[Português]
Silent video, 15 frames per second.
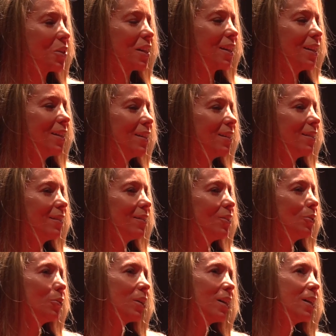que
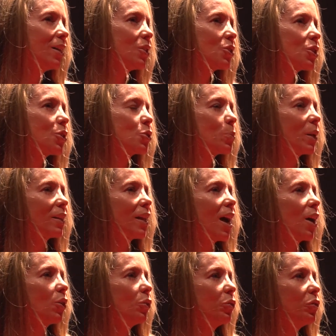durante o
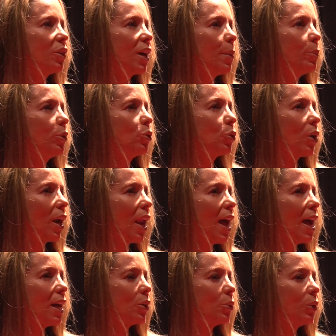espetáculo fica muito
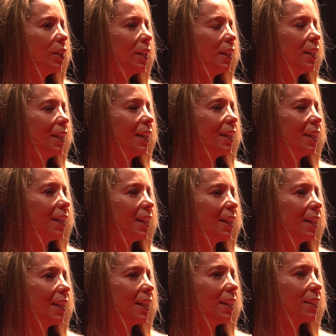claro
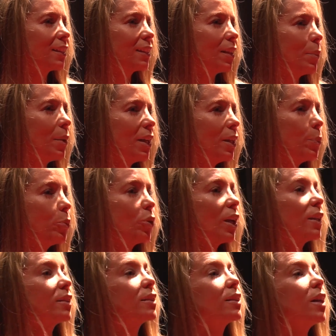é, essa
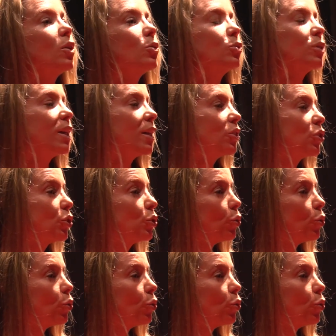manipulação né, de